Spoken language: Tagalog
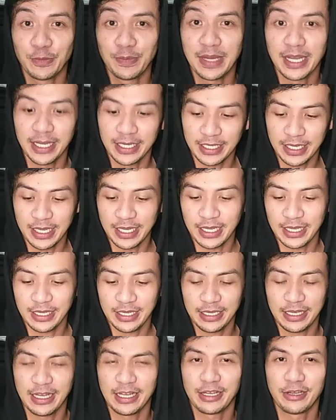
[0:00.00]
umaga.
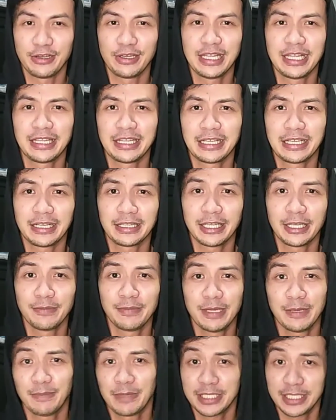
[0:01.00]
Uh, ngayon lang nagka-time
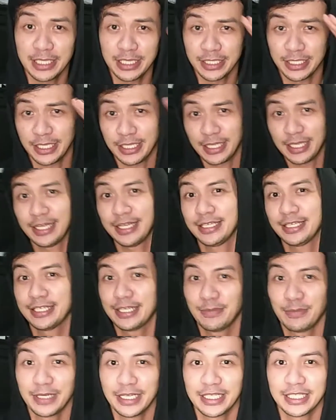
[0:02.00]
ha, pasensya na sa,
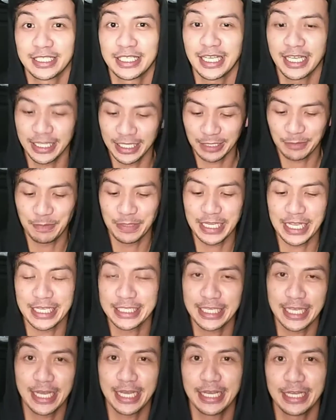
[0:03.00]
mga, sa nagbigay
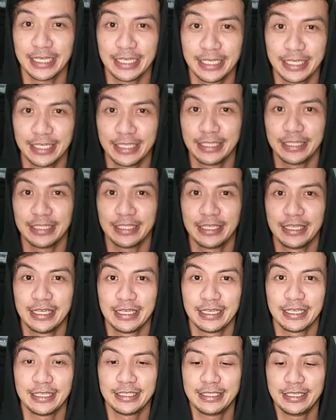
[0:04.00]
sa akin.
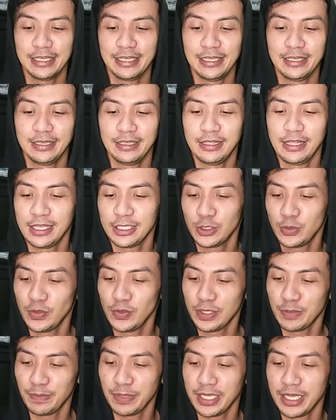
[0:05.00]
Kasi last
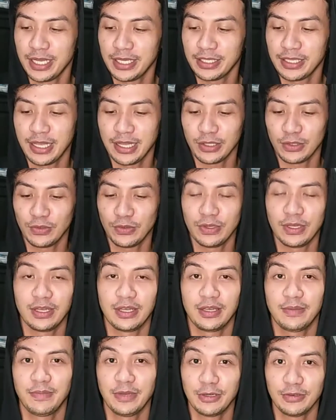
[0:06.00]
week pa yata to eh.
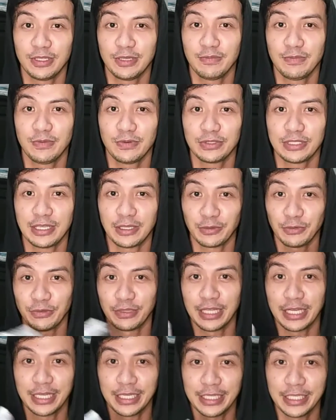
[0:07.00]
Pero nabuksan ko
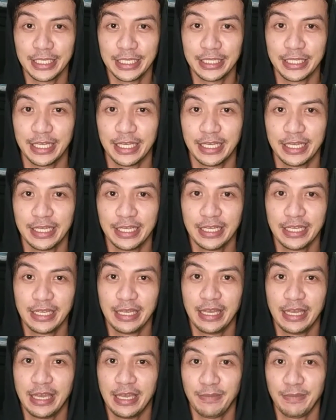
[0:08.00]
na kanina.
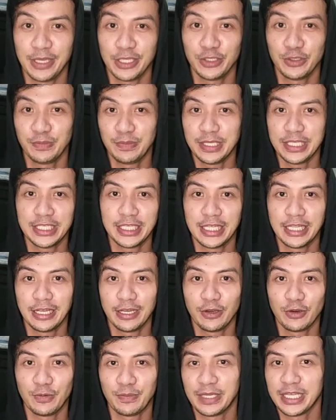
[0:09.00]
Eh medyo busy
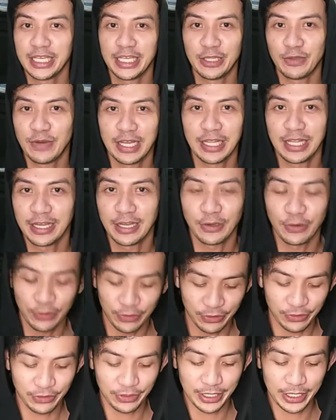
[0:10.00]
lang ako, may ginawa lang ako.
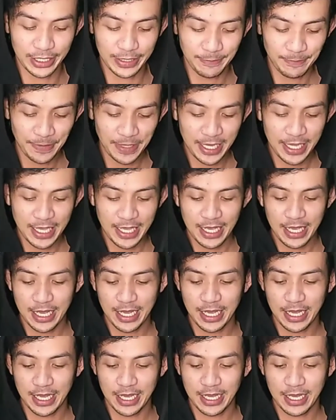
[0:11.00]
Okay.
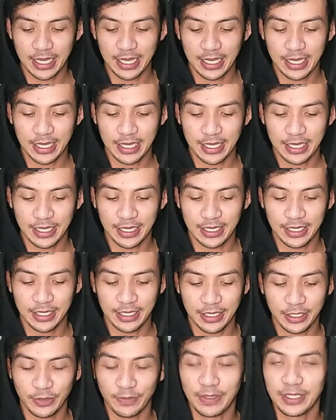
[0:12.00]
Uh,
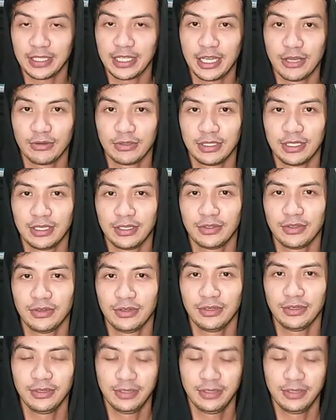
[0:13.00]
ano ba tawag dito?